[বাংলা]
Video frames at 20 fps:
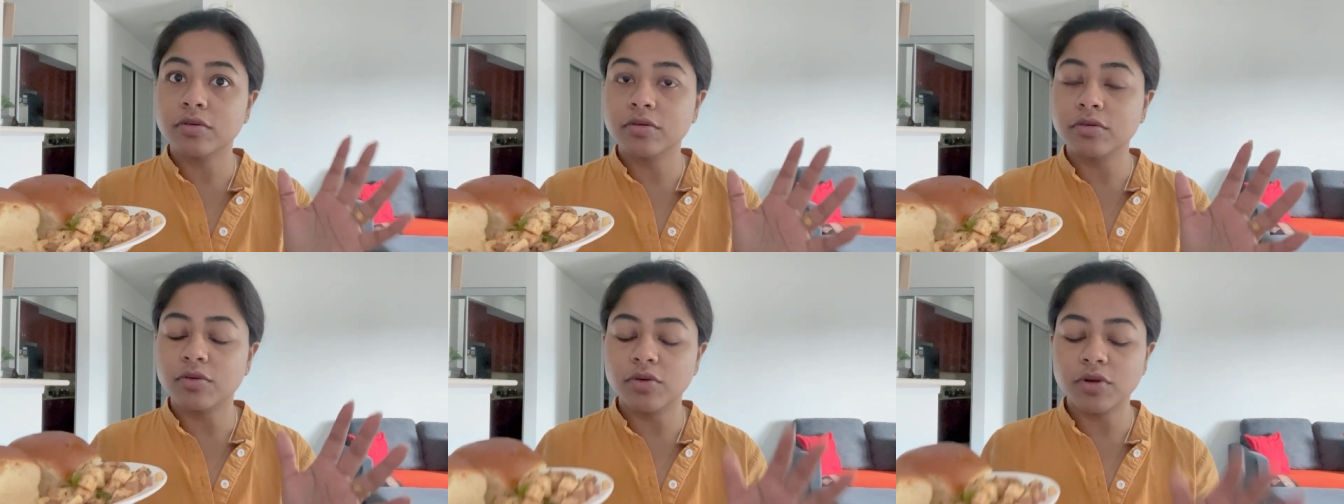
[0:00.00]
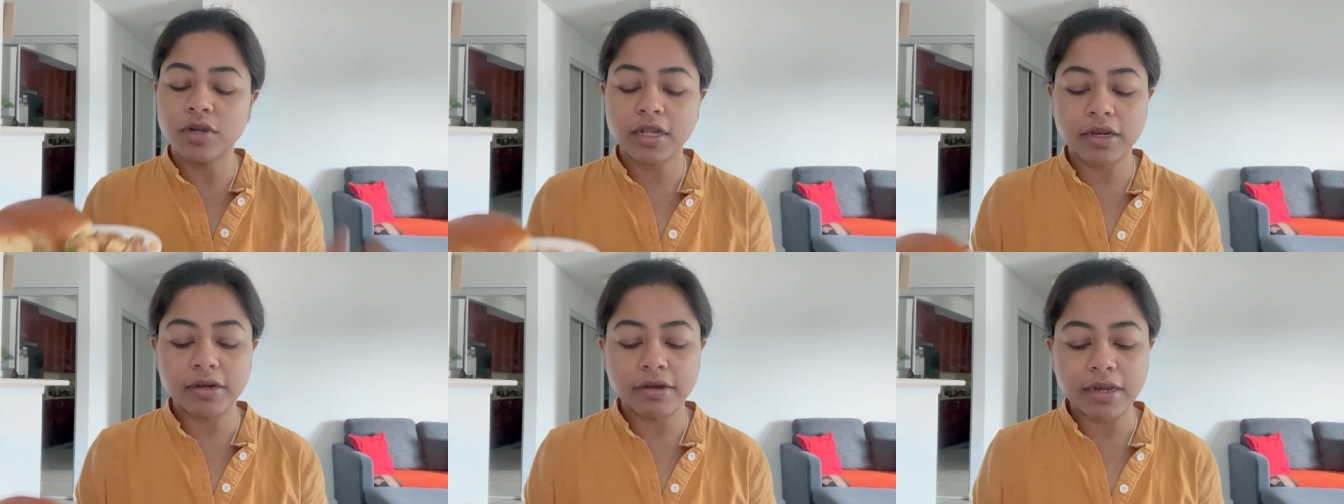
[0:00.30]

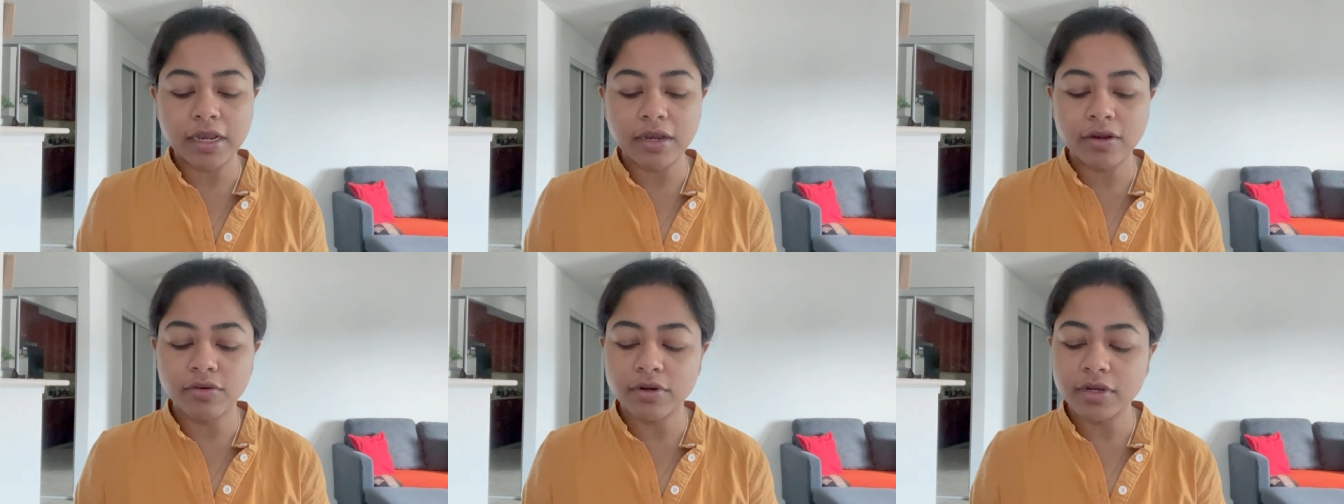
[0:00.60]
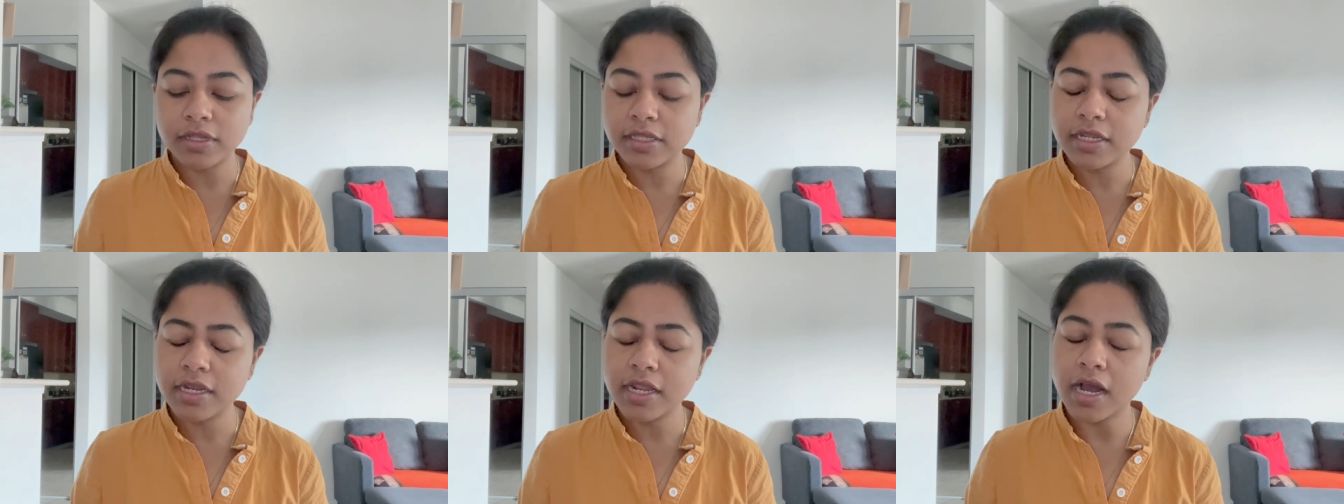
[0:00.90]
করে গ্রিল করে
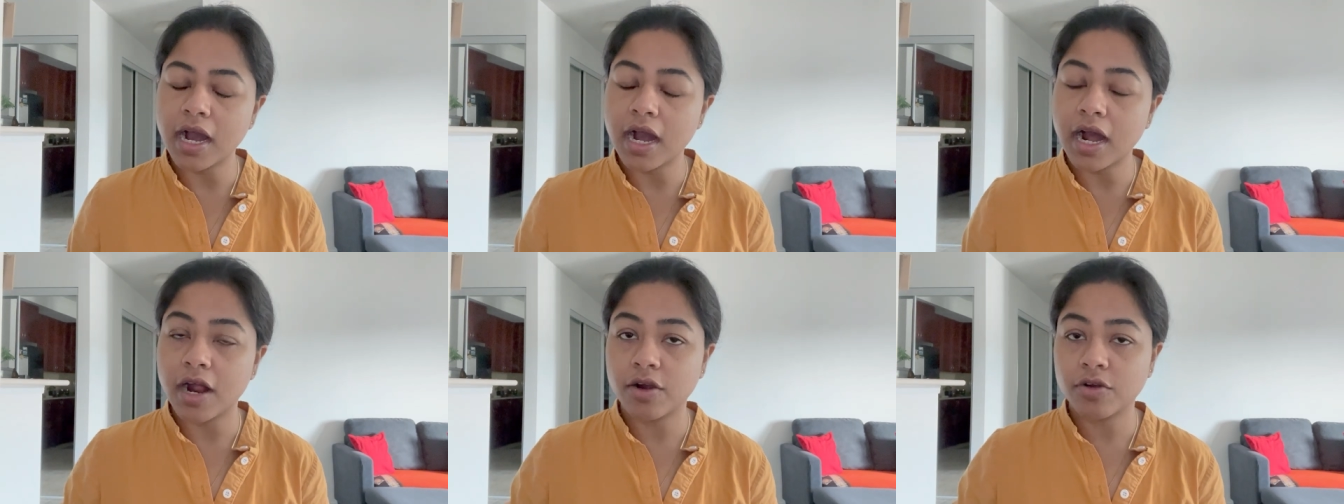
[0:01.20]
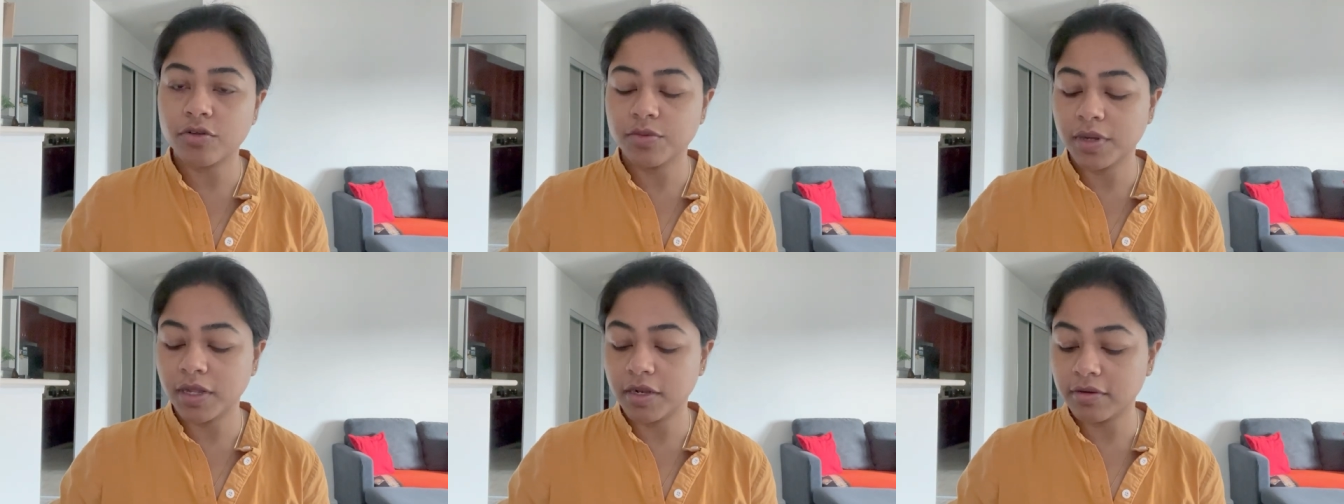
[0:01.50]
দিলে আরও
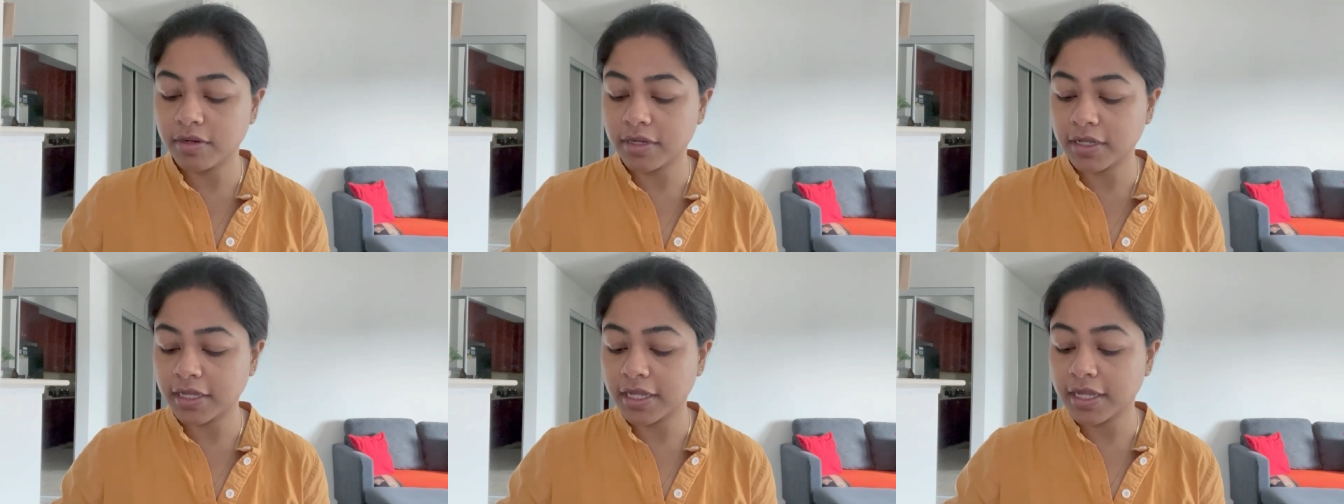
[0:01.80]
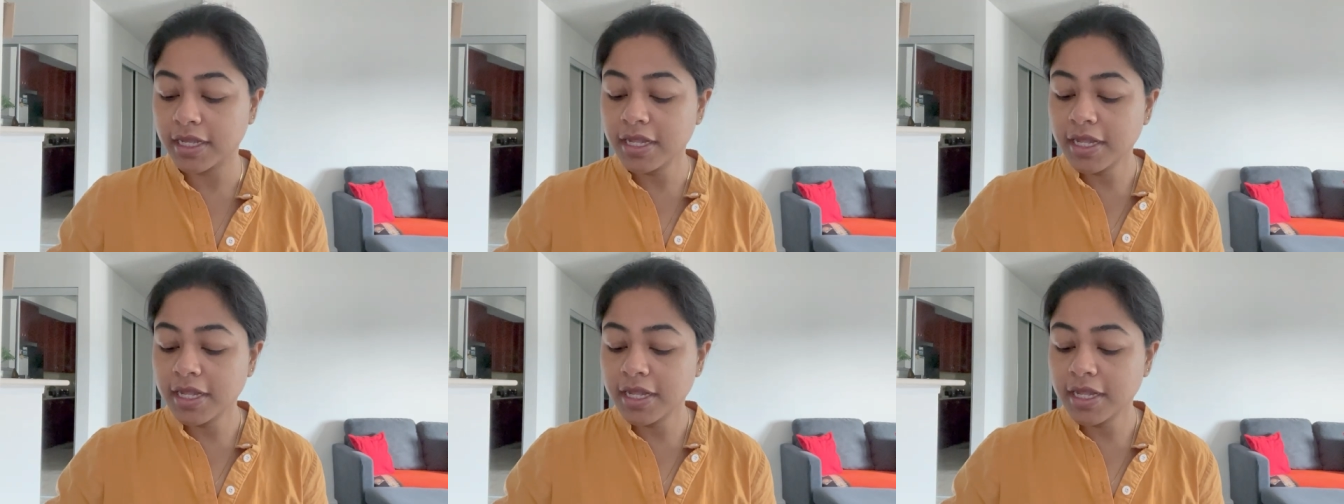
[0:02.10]
ভালো লাগে